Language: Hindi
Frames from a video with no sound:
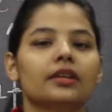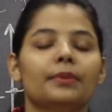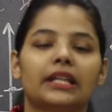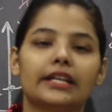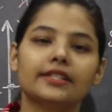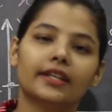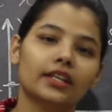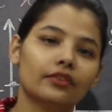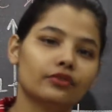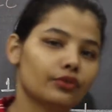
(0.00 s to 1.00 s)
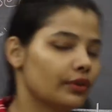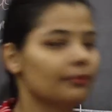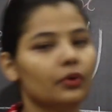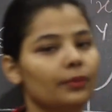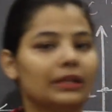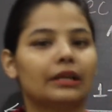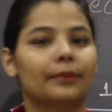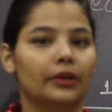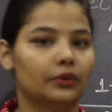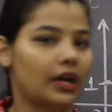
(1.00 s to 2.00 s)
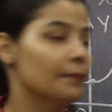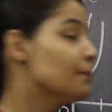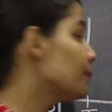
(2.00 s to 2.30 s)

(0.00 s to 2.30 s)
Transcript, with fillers: नहीं बताई जाएंगी ना तो फिर कोई मतलब नहीं होता